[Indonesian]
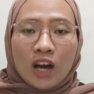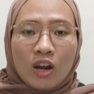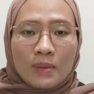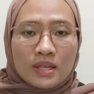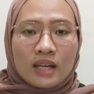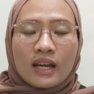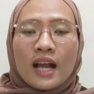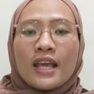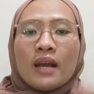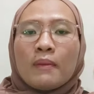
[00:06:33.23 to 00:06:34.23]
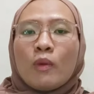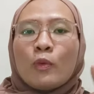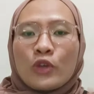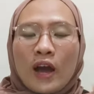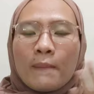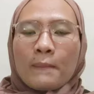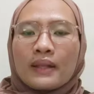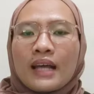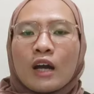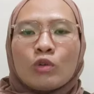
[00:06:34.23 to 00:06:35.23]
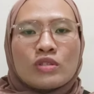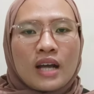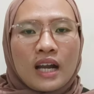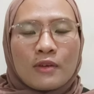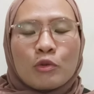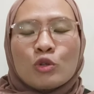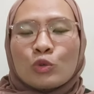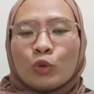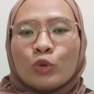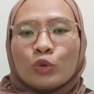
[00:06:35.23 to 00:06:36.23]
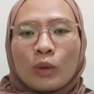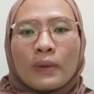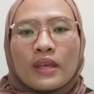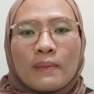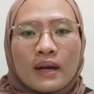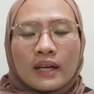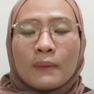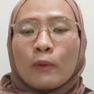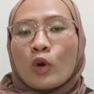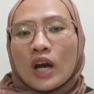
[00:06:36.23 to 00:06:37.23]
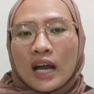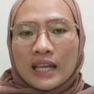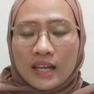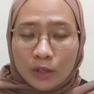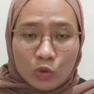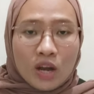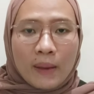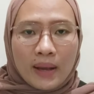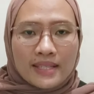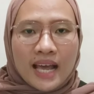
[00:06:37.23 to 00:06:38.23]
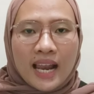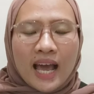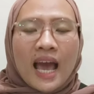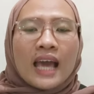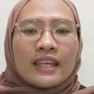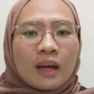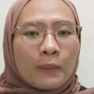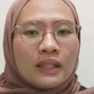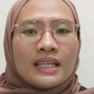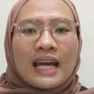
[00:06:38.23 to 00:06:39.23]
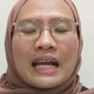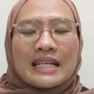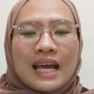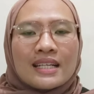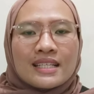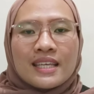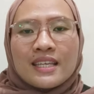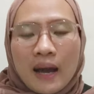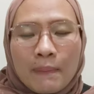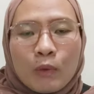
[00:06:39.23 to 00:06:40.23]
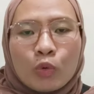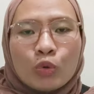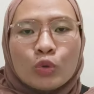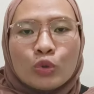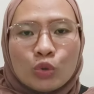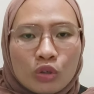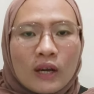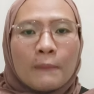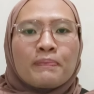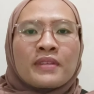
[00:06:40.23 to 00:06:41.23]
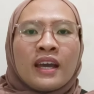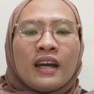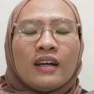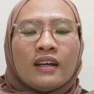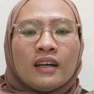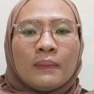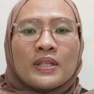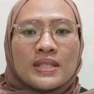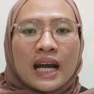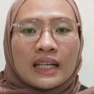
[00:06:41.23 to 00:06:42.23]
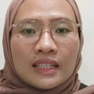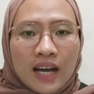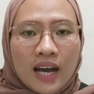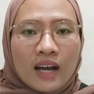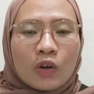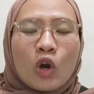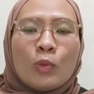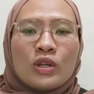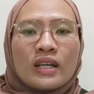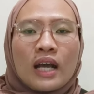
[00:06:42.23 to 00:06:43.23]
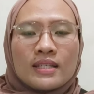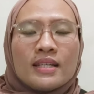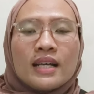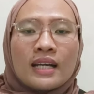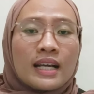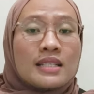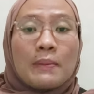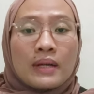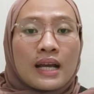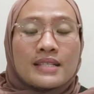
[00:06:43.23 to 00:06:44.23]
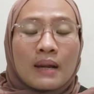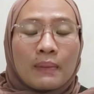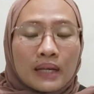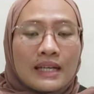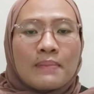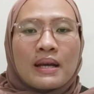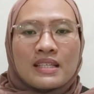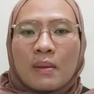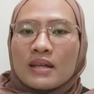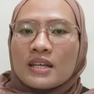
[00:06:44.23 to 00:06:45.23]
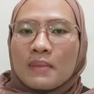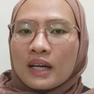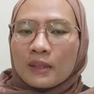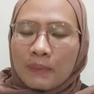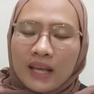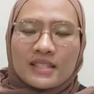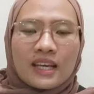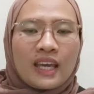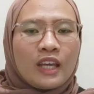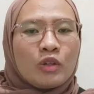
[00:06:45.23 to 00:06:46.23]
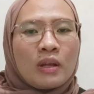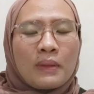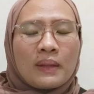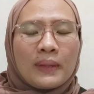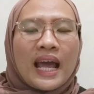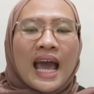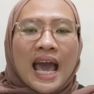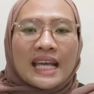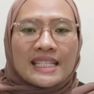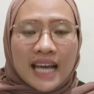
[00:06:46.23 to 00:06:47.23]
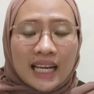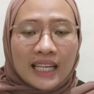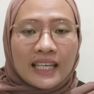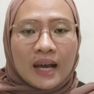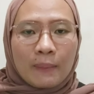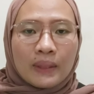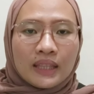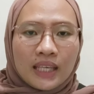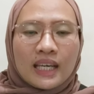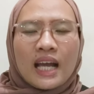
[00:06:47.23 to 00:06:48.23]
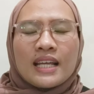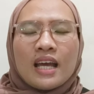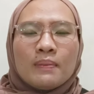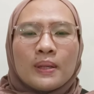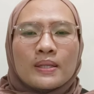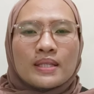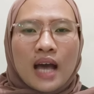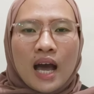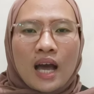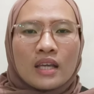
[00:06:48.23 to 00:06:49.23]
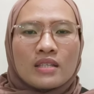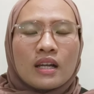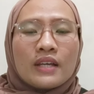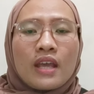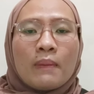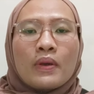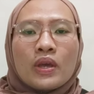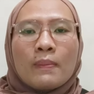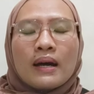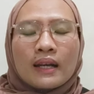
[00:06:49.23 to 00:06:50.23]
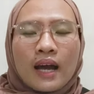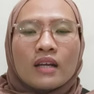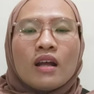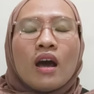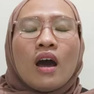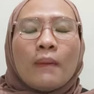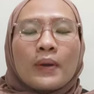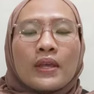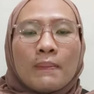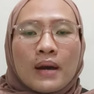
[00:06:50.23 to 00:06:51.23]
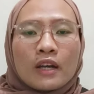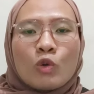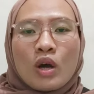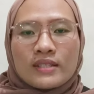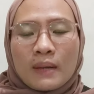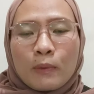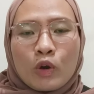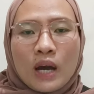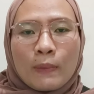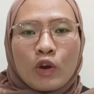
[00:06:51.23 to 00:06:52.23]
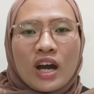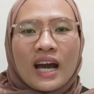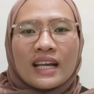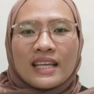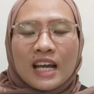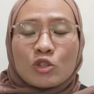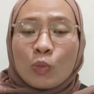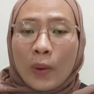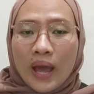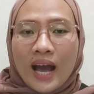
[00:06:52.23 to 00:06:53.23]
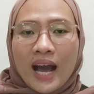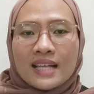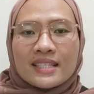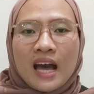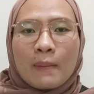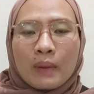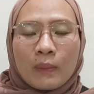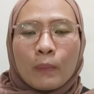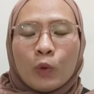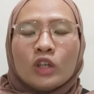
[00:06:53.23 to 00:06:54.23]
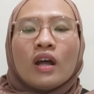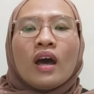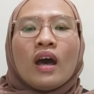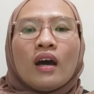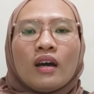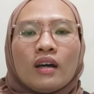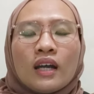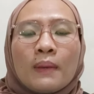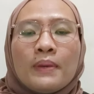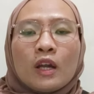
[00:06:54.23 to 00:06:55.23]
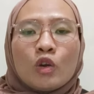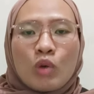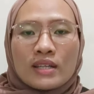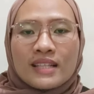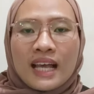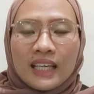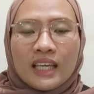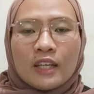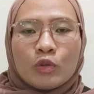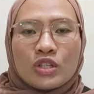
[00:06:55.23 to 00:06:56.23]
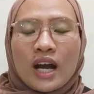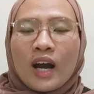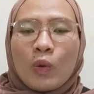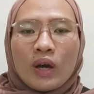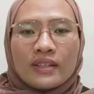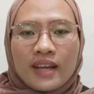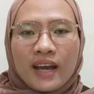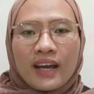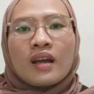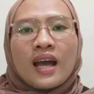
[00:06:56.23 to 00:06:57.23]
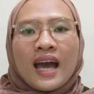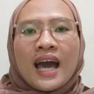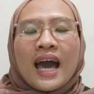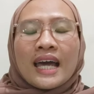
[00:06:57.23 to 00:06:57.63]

Kalau misalnya kalian mau punya empat akun sekaligus untuk menyebarkan produk kalian itu nggak masalah. Yang penting kalian siap untuk uh, menjaga komunikasi dengan customer-customer di masing-masing marketplace kayak gitu teman-teman. Jadi yang penting kalian bisa istilahnya menyebarkan, menyebarluaskan produk-produk kalian supaya customer pun uh, lebih luas lagi gitu jangkauannya kayak gitu.